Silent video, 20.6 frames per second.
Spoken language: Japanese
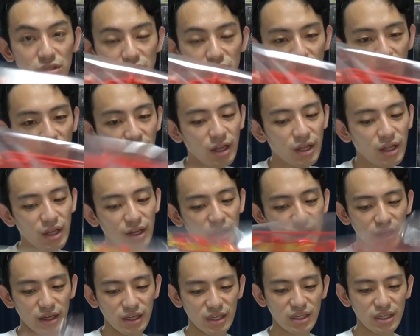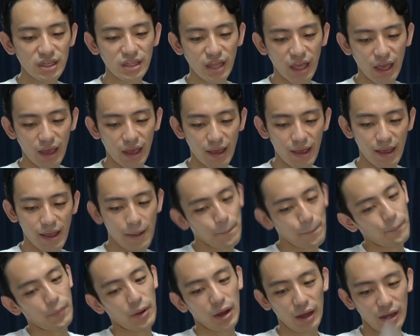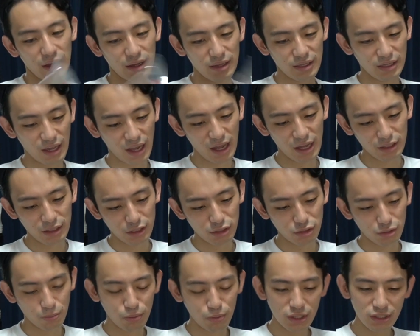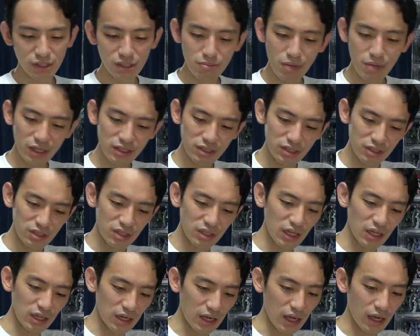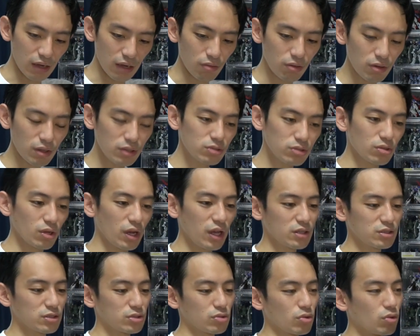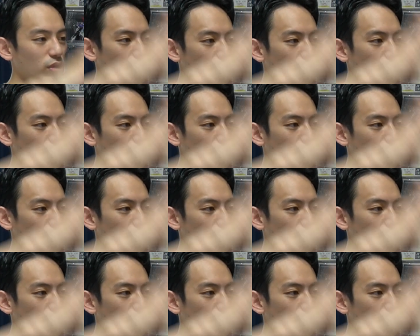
ツルいいね。やっぱいや早くプルツーマックス作りたいな。これはちょっと早く作ろう